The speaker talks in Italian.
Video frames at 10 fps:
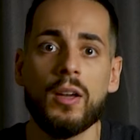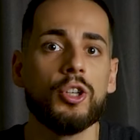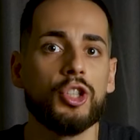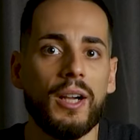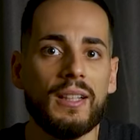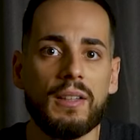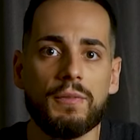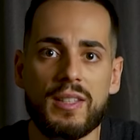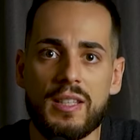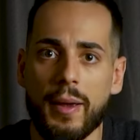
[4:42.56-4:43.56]
scelte di
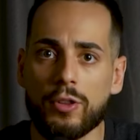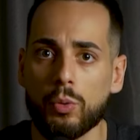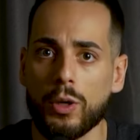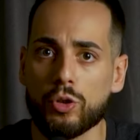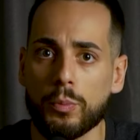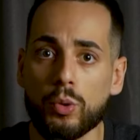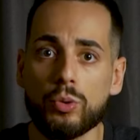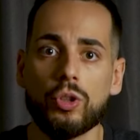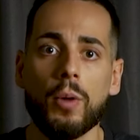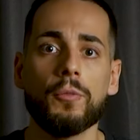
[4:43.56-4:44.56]
investimento un altro
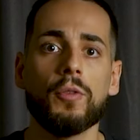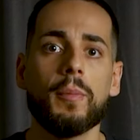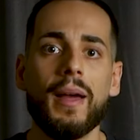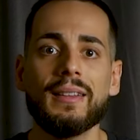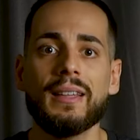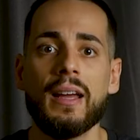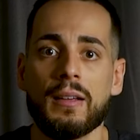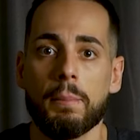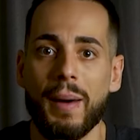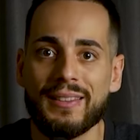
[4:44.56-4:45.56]
punto. Ovviamente
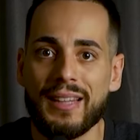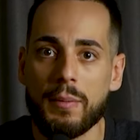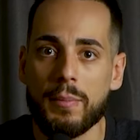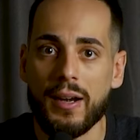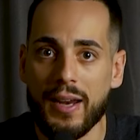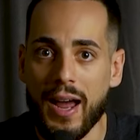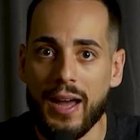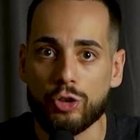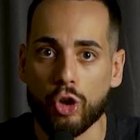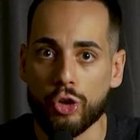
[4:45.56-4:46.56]
battere il
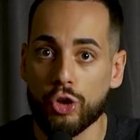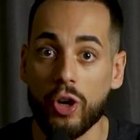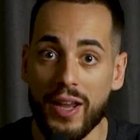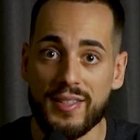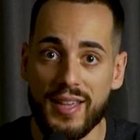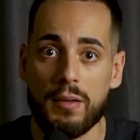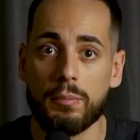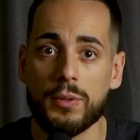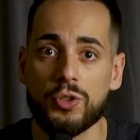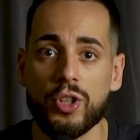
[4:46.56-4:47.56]
mercato non è
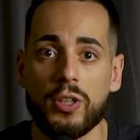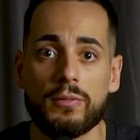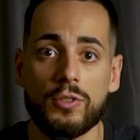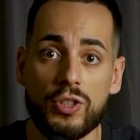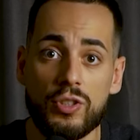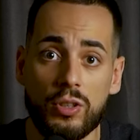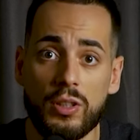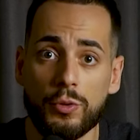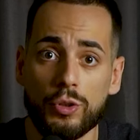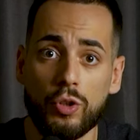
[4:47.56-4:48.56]
semplice. I gestori di
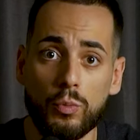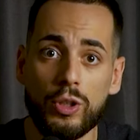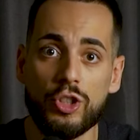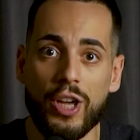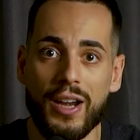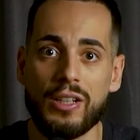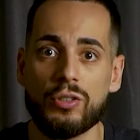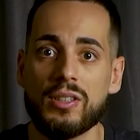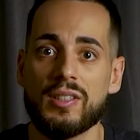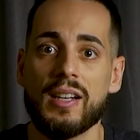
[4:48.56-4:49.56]
fondi comuni cercano
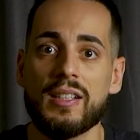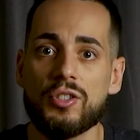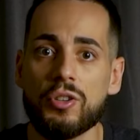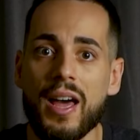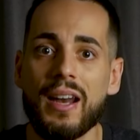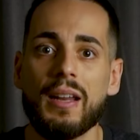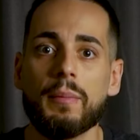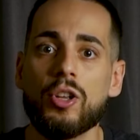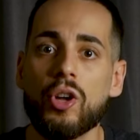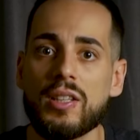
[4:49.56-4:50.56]
di selezionare le
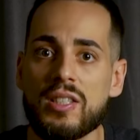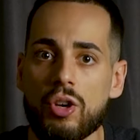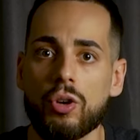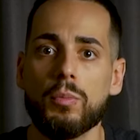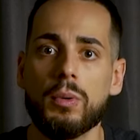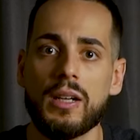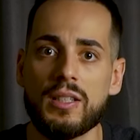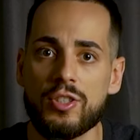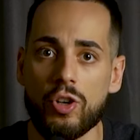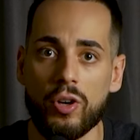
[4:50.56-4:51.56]
migliori azioni e
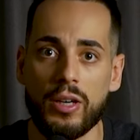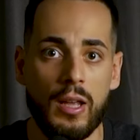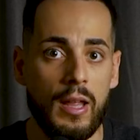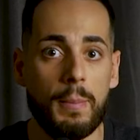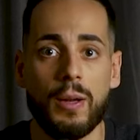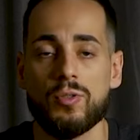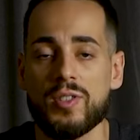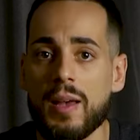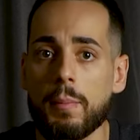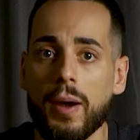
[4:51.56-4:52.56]
obbligazioni, ma non
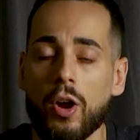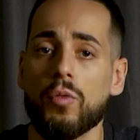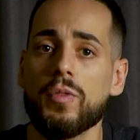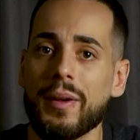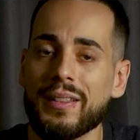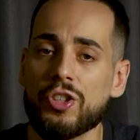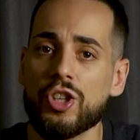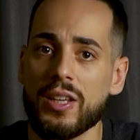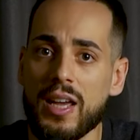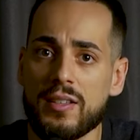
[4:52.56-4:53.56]
sempre ovviamente ci
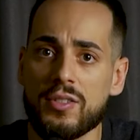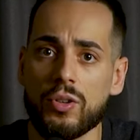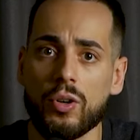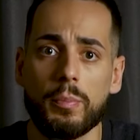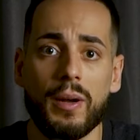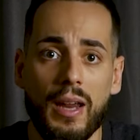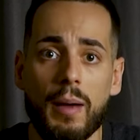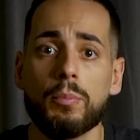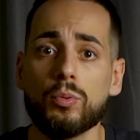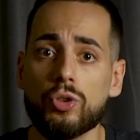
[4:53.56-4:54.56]
riescono, perché
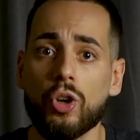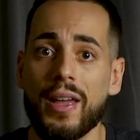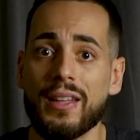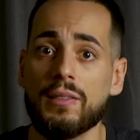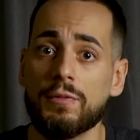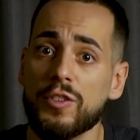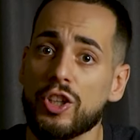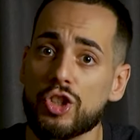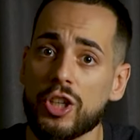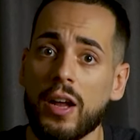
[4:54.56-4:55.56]
appunto è
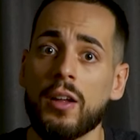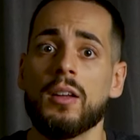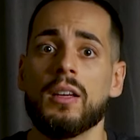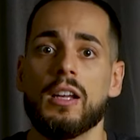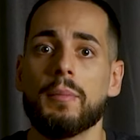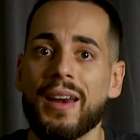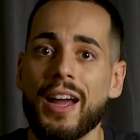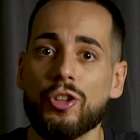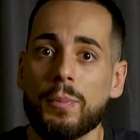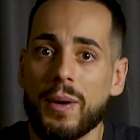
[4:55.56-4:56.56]
difficile. Il
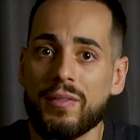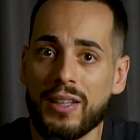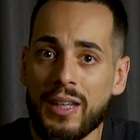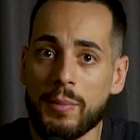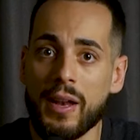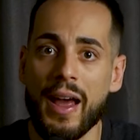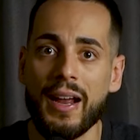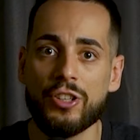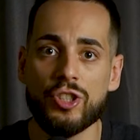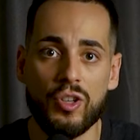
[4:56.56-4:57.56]
mercato è imprevedibile e
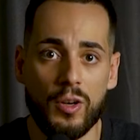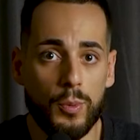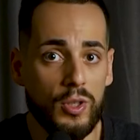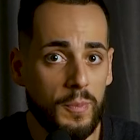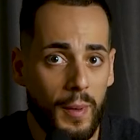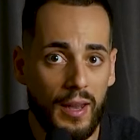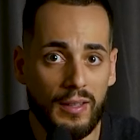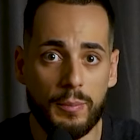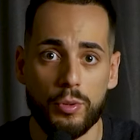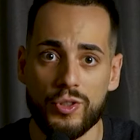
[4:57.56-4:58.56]
anche i gestori più
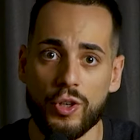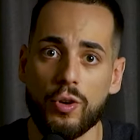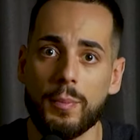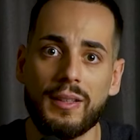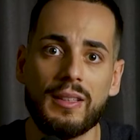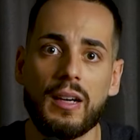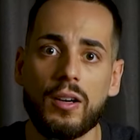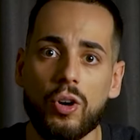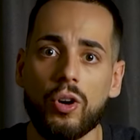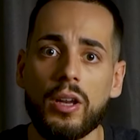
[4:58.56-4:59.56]
esperti possono commettere
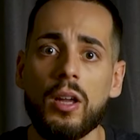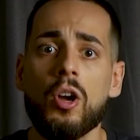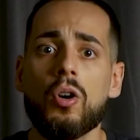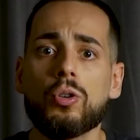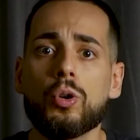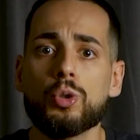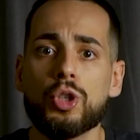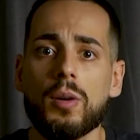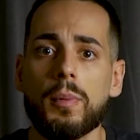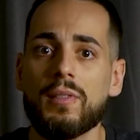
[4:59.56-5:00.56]
errori o non
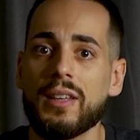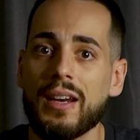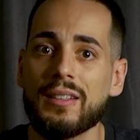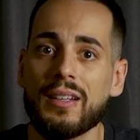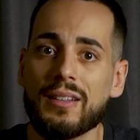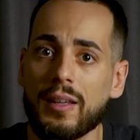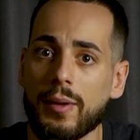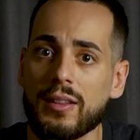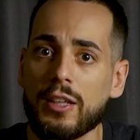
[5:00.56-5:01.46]
riuscire a prevedere direttamente i